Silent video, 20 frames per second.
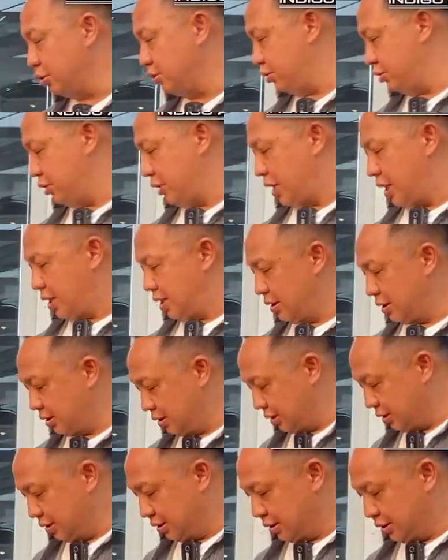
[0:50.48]
gloss ya
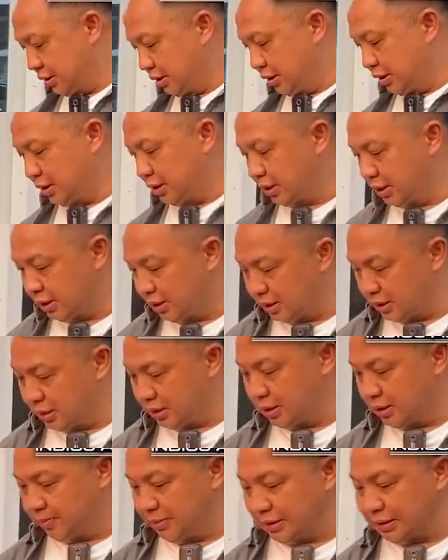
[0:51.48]
e,
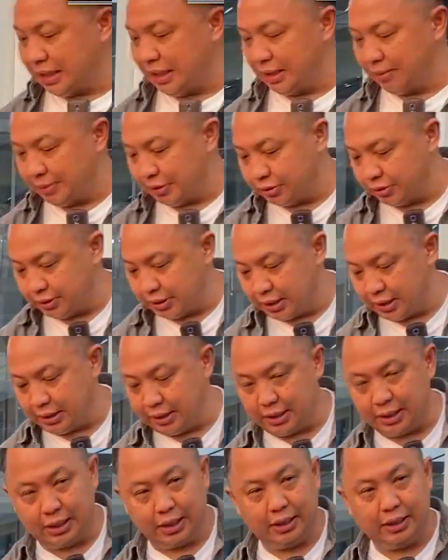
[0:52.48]
metalik
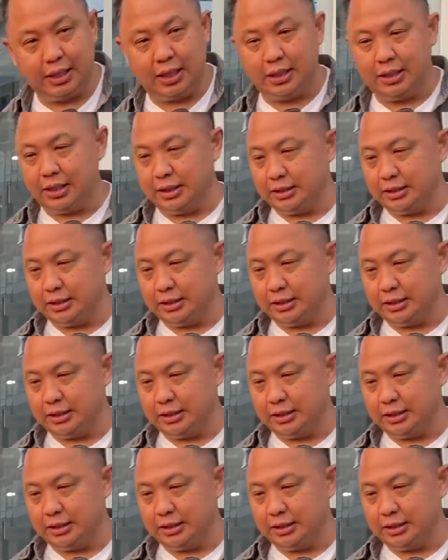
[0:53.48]
maksudnya dan dia